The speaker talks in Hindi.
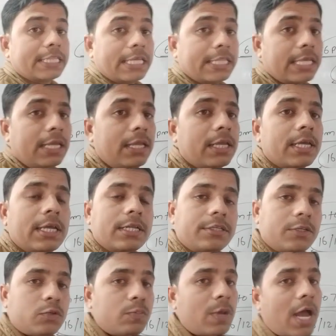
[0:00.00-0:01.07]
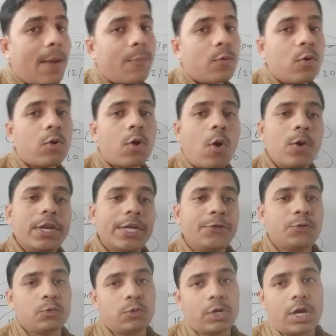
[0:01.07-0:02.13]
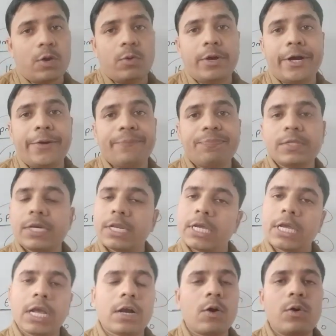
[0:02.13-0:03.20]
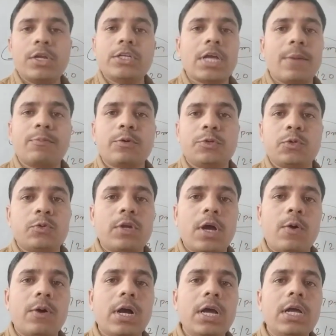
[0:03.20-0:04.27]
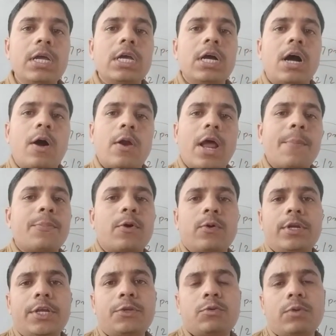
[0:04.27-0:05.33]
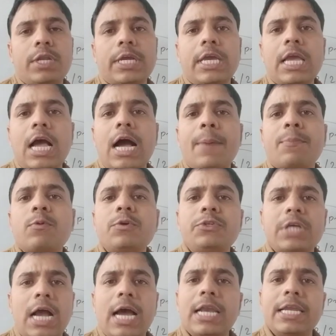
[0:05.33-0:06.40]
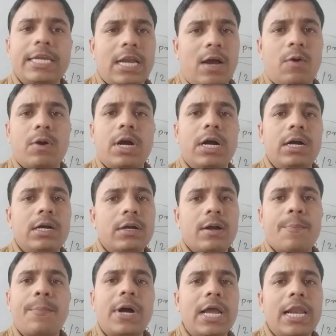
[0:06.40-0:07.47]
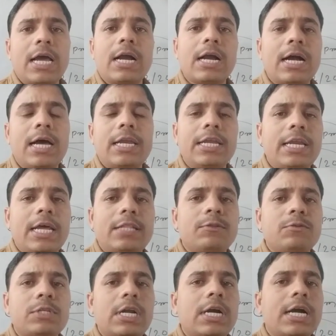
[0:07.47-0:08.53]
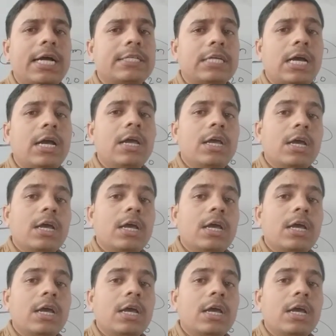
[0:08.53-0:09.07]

दे दे जिसमें आपको कॉलेज चुनना होगा ठीक है कॉलेज आपको चुनना होगा और आप कॉलेज चुनेंगे आपको जहां लेना होगा पहला कहाँ लेना है दूसरा कहाँ अच्छा